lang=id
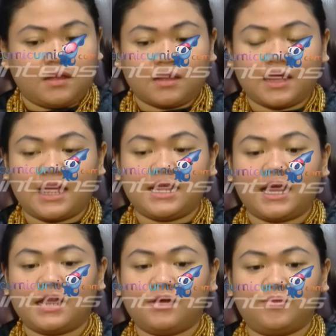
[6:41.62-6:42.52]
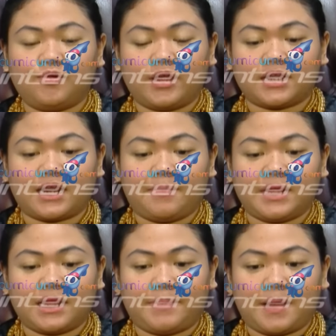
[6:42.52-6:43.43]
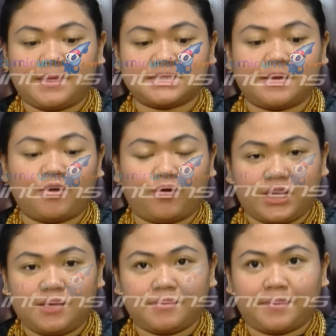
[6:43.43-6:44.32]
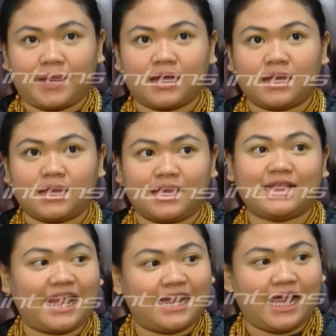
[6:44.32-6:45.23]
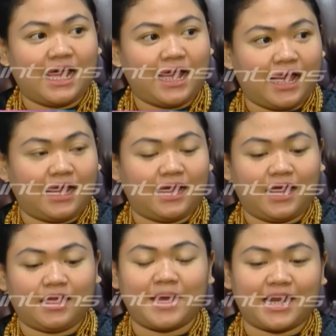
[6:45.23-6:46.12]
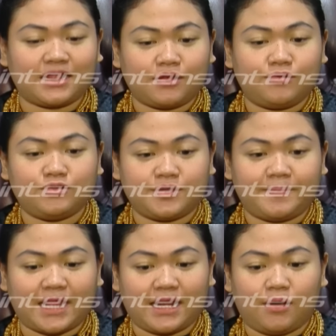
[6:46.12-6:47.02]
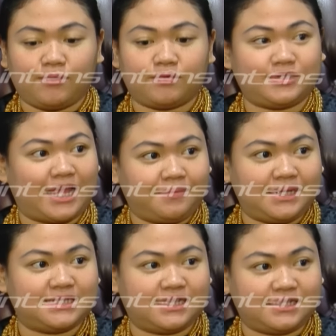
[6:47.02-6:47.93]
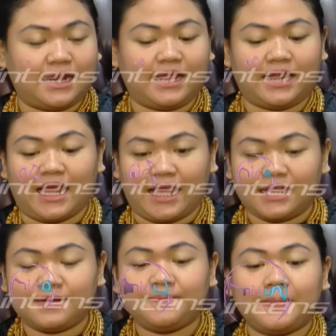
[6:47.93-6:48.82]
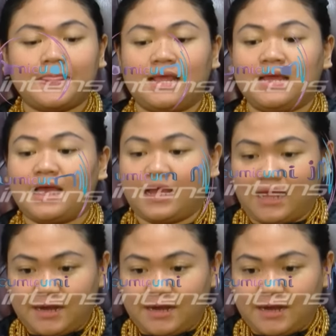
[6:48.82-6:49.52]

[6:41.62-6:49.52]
Enggak, dia nggak ada hubungan kerabat apa-apa sama OI. Memang kita ada uh, ibaratnya dulu sempat ada urusan bisnis dan lain-lain. Ada masalah.